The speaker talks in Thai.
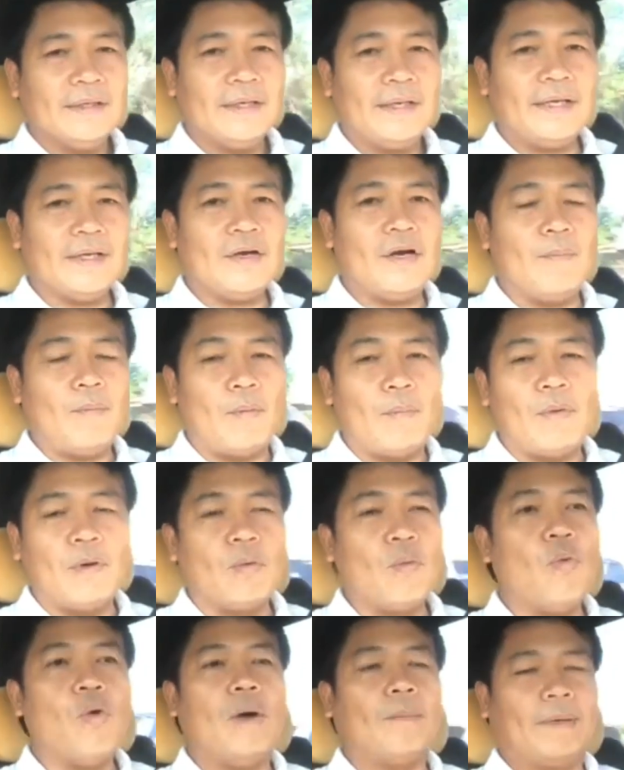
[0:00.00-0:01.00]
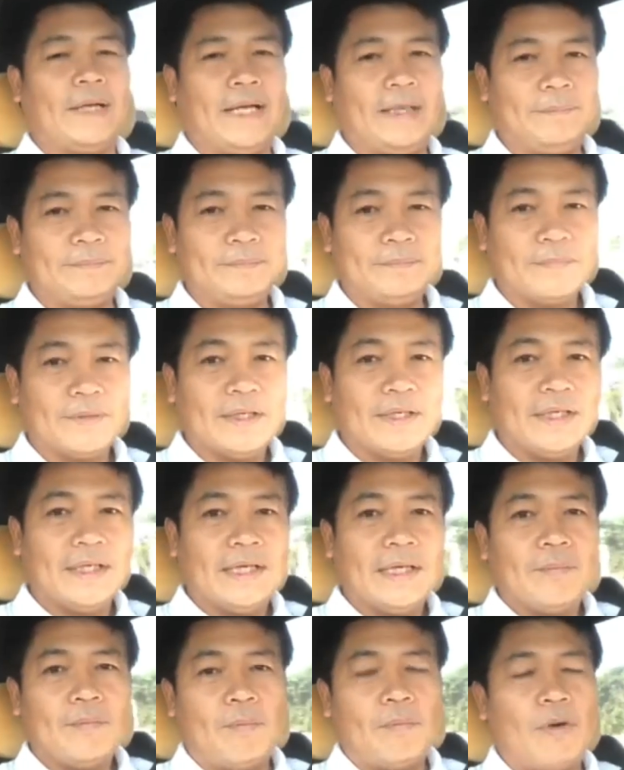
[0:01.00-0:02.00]
และก็ผมคงอ้วมนะครับ
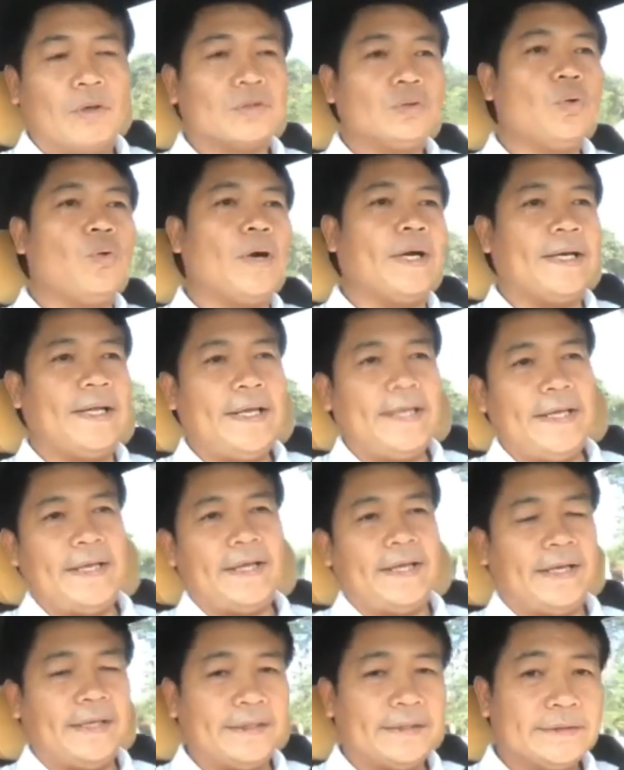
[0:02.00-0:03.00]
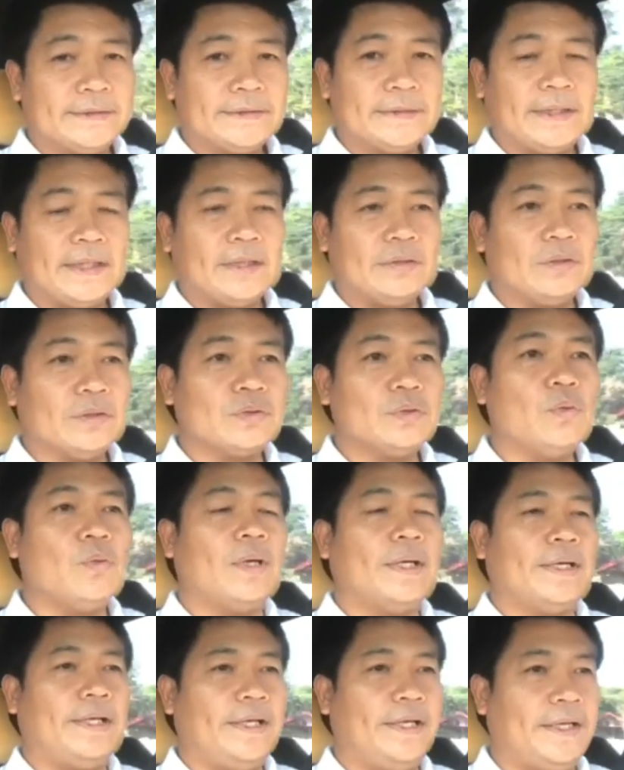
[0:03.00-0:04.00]
ผมคงสู้คดีนะฮะนะก็ต้องสู้
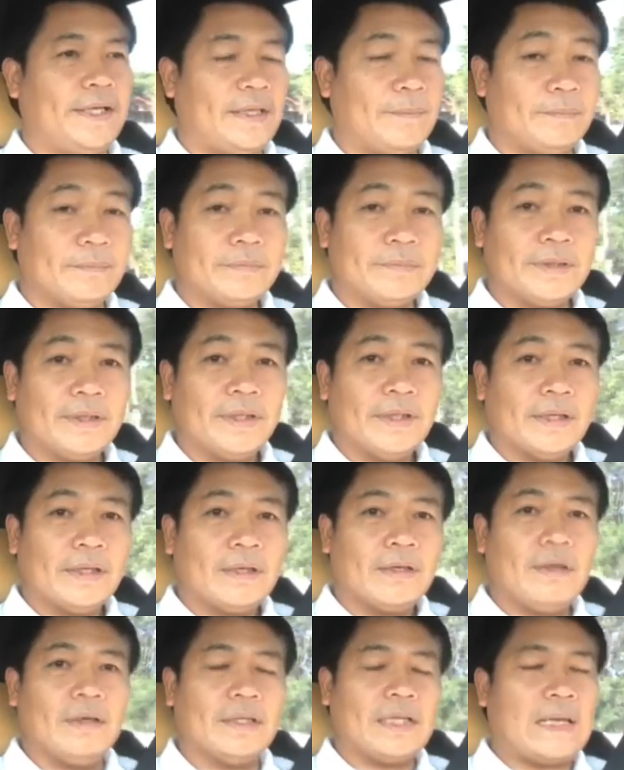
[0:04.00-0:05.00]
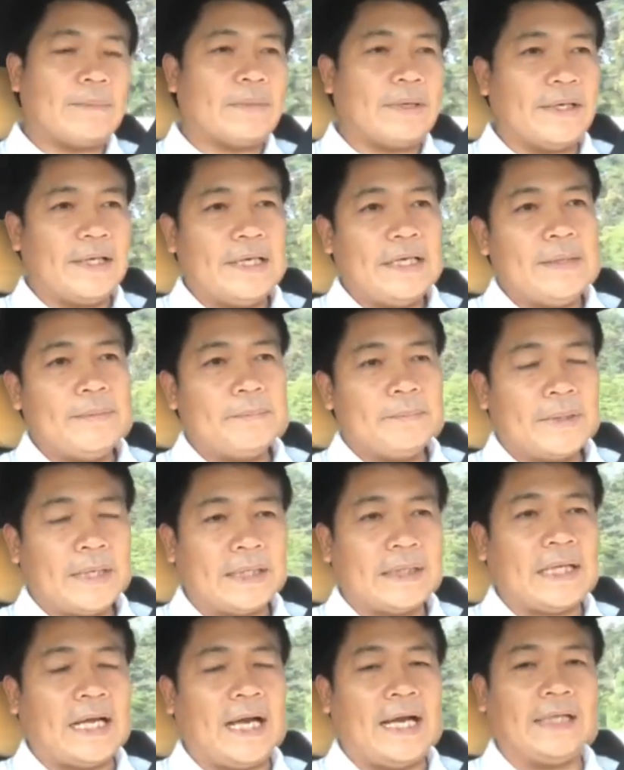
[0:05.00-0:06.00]
คดีนะครับก็จะทำคดีนี้มา
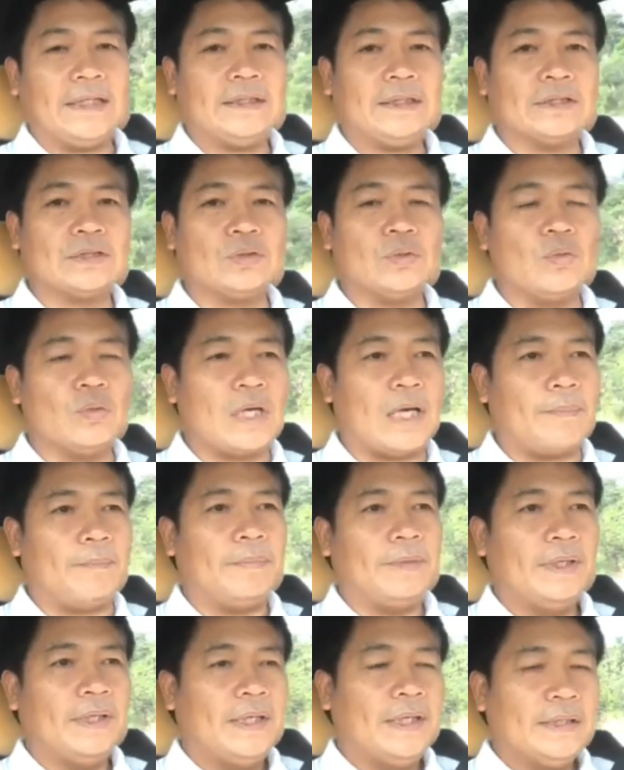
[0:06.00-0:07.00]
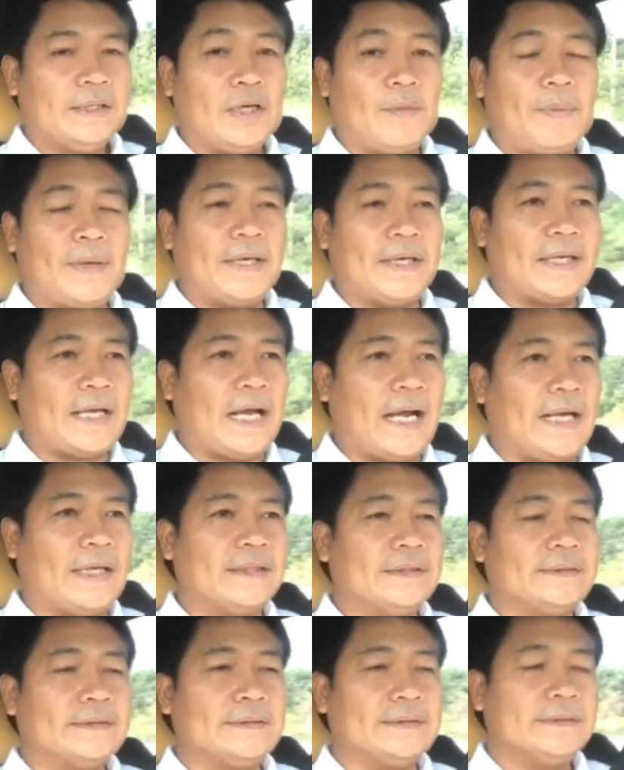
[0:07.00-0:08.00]
ตรฐานจะสู้กับเจ้าพนักงาน
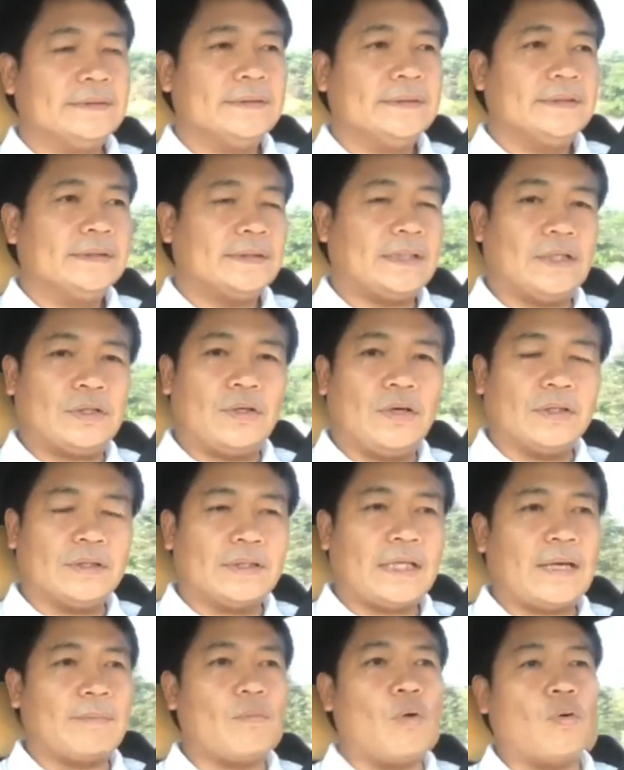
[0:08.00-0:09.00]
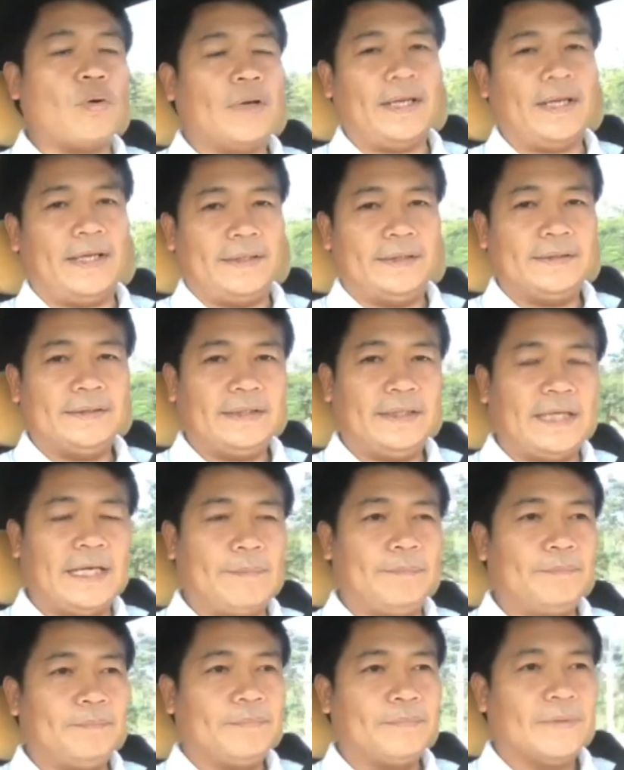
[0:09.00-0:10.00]
จราจรทางบแหละนะค
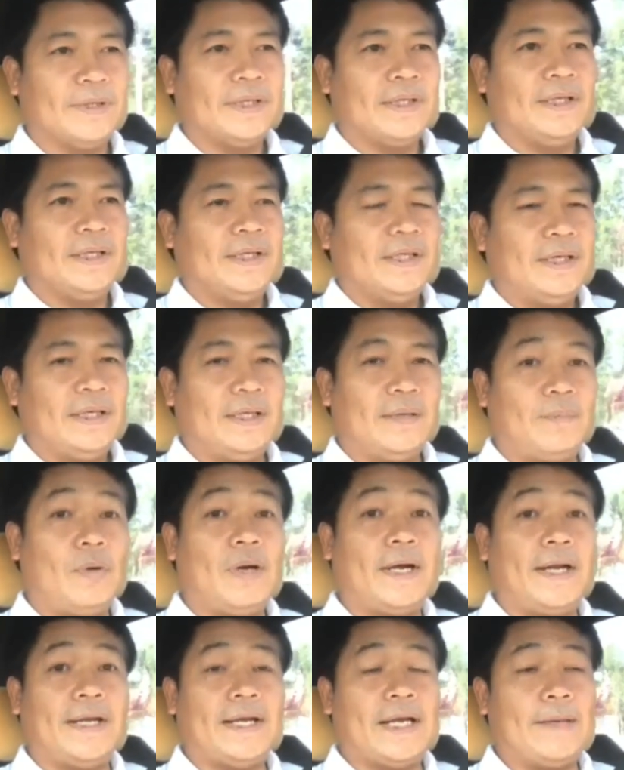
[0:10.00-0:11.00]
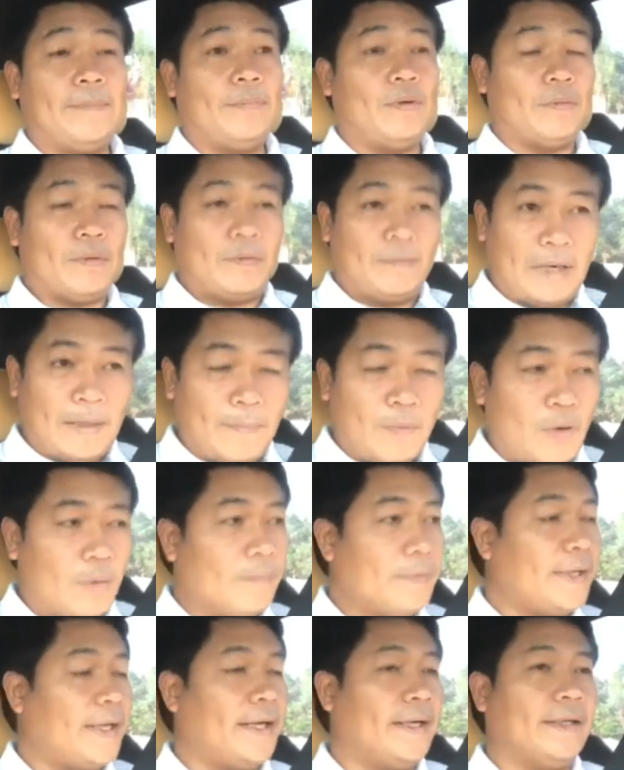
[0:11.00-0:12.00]
รับเพราะอะไรครับผมบอกว่าผม
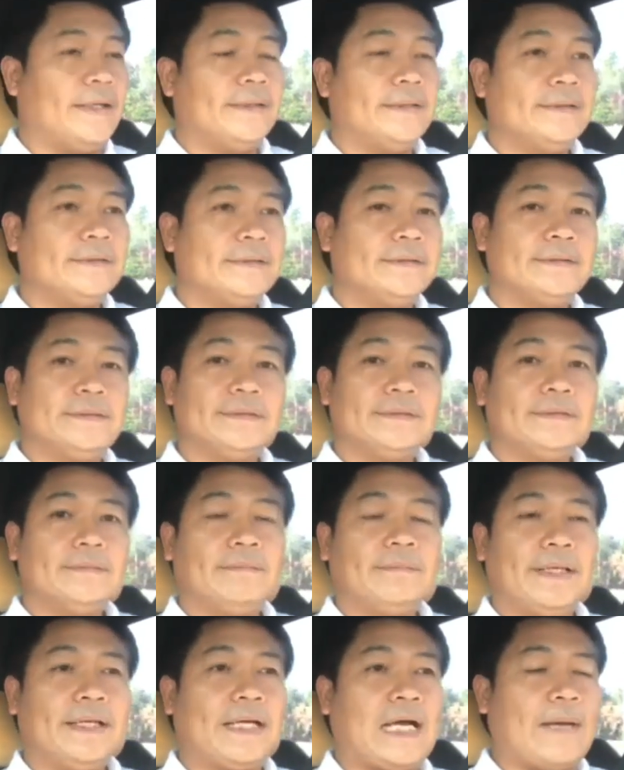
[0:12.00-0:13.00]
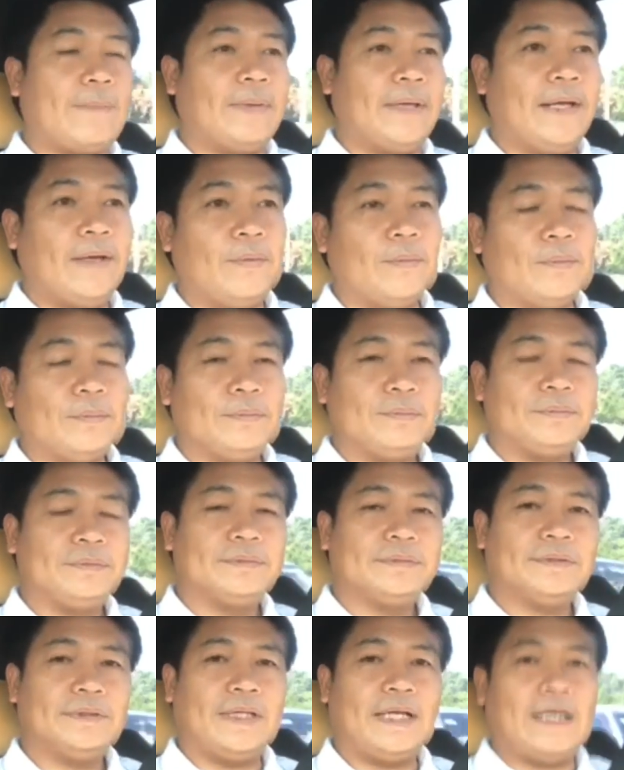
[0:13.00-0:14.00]
เนี่ยไม่ได้ขับเร็ว
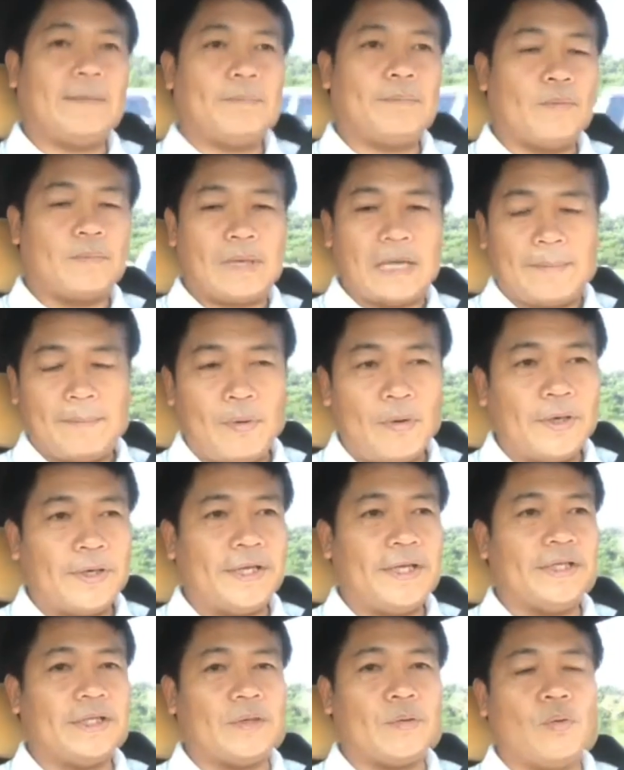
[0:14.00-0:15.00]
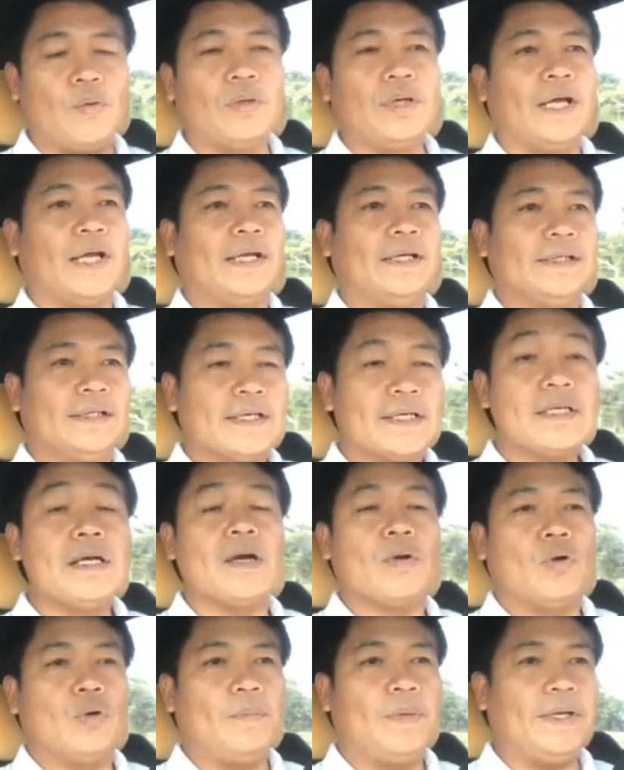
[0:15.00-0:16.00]
นะครับผมขับพอดีแต่คุณเนี่ยเครื่อ
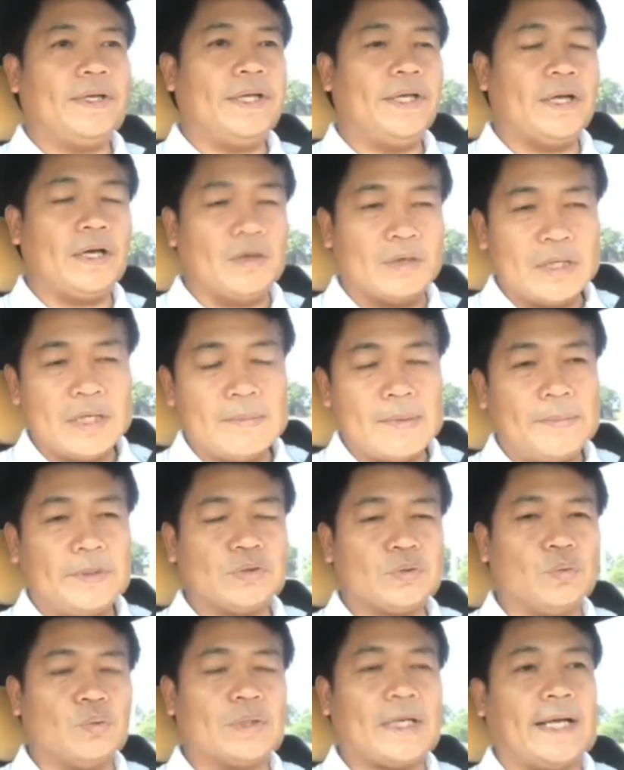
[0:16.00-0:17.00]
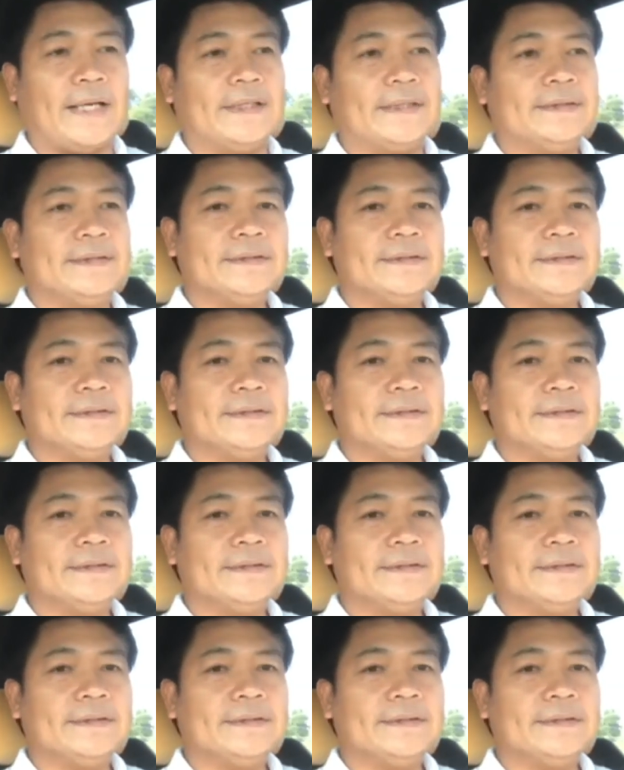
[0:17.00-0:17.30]
งคุณไม่ดีก็เอาเครื่องมาพิสูจน์กัน